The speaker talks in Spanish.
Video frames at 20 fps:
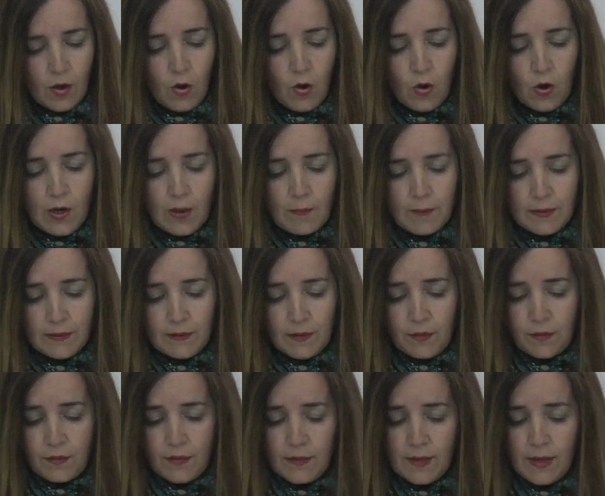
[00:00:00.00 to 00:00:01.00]
o la
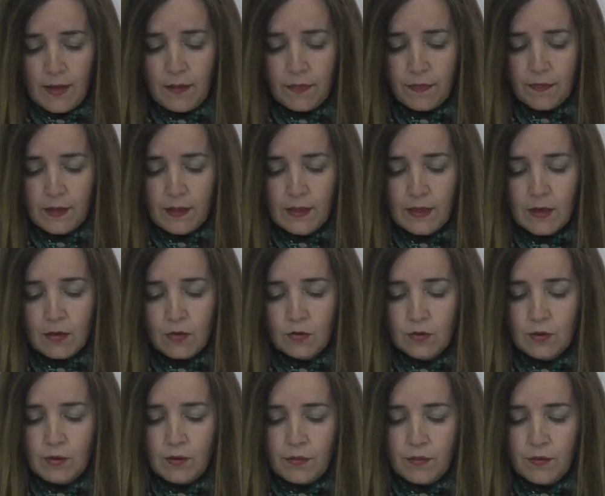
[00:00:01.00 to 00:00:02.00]
mendicidad y la
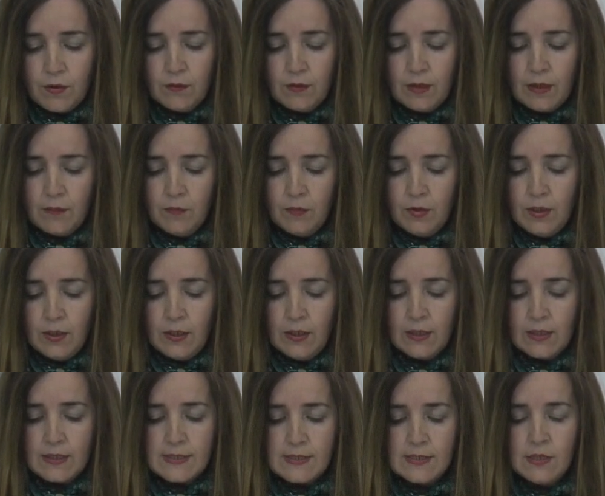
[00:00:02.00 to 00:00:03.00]
condición de la mujer
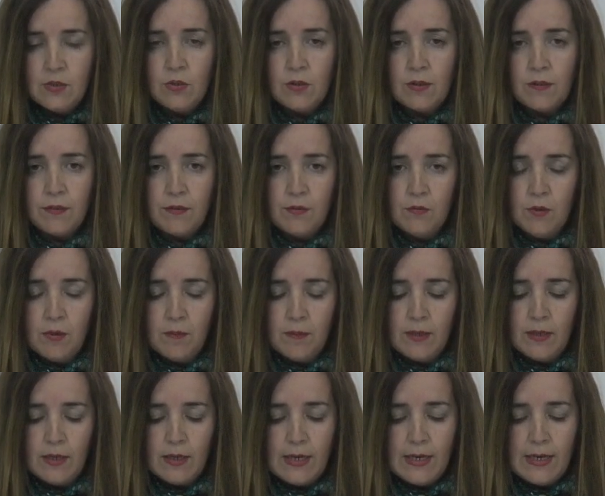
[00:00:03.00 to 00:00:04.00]
en el siglo
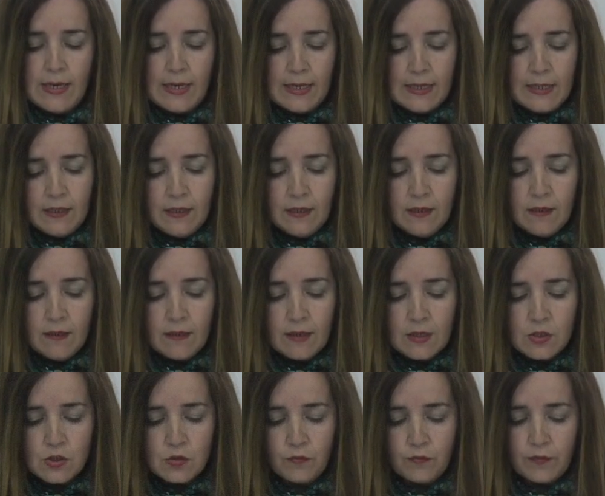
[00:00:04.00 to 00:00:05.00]
XIX en la línea de
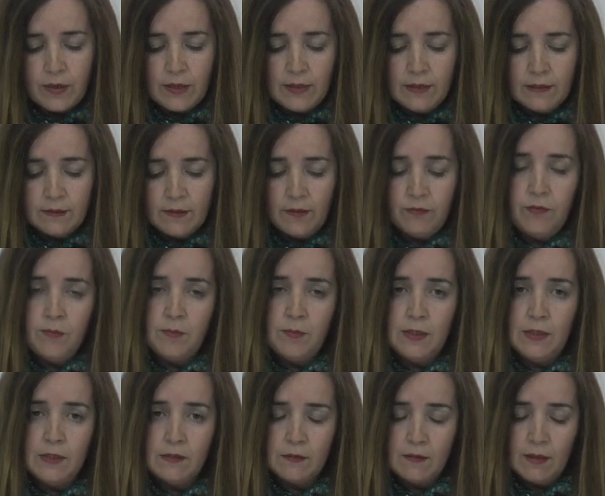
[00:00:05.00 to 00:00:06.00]
las sufragistas
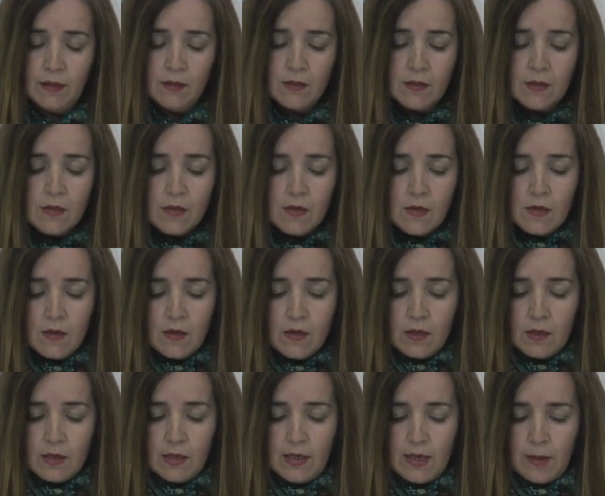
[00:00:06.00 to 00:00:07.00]
feministas
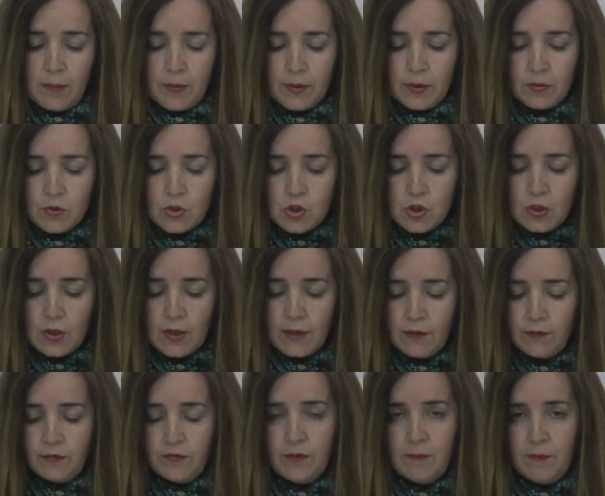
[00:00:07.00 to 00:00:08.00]
y las precursoras
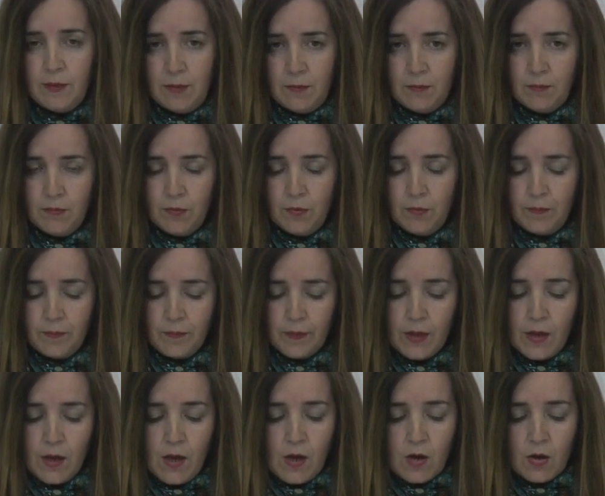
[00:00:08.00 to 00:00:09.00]
del feminismo.
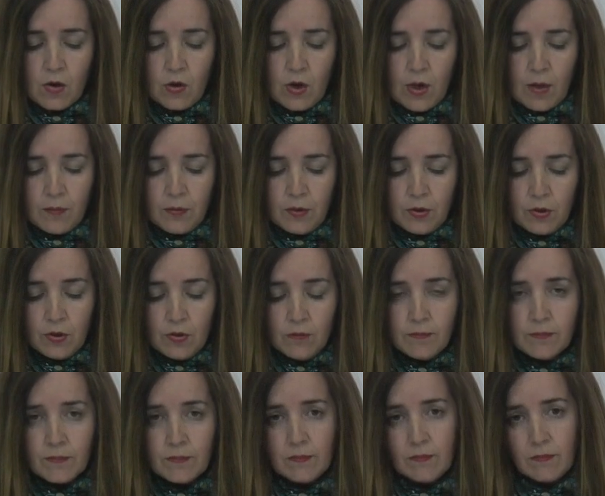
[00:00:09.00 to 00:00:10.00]
Colaboró
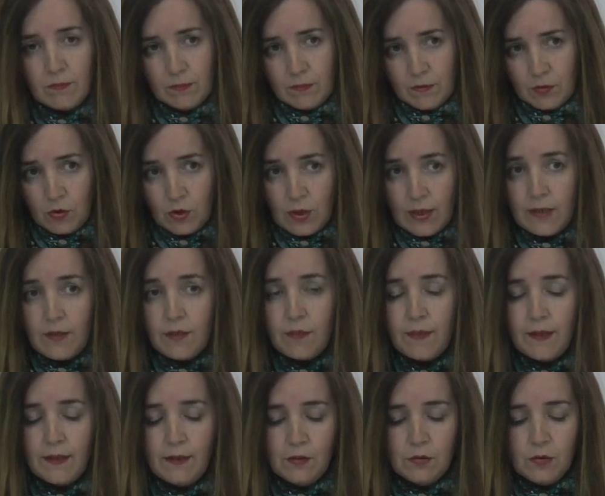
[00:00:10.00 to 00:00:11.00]

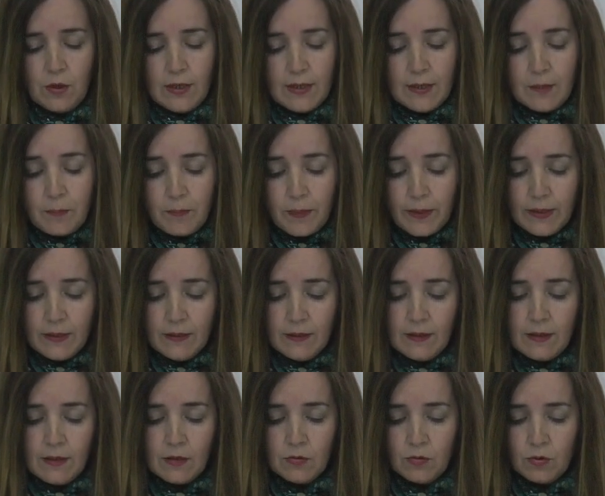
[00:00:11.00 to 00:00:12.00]
organizando en
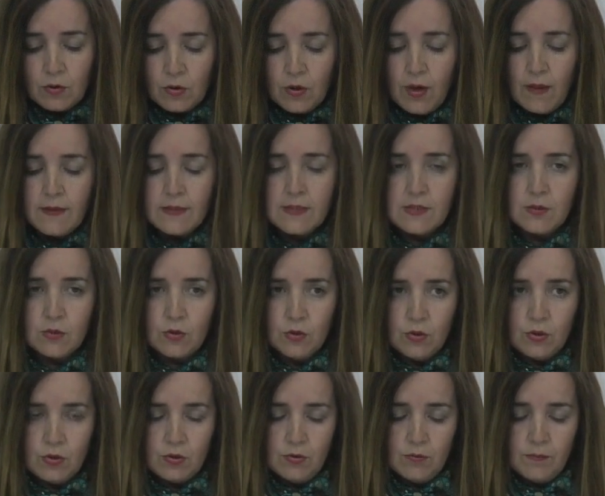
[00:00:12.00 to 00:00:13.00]
España la Cruz Roja del
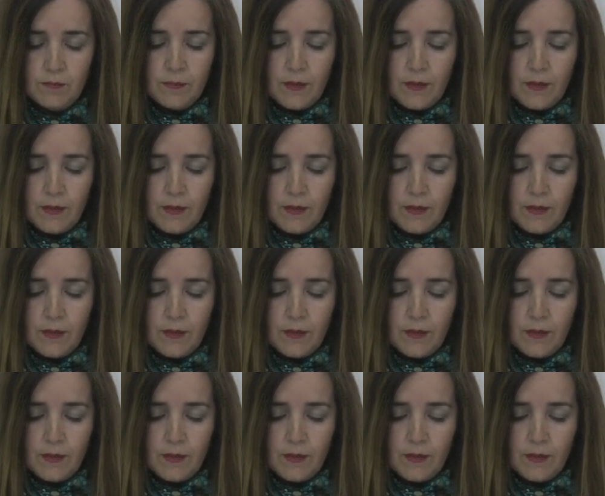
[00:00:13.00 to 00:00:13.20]
Socorro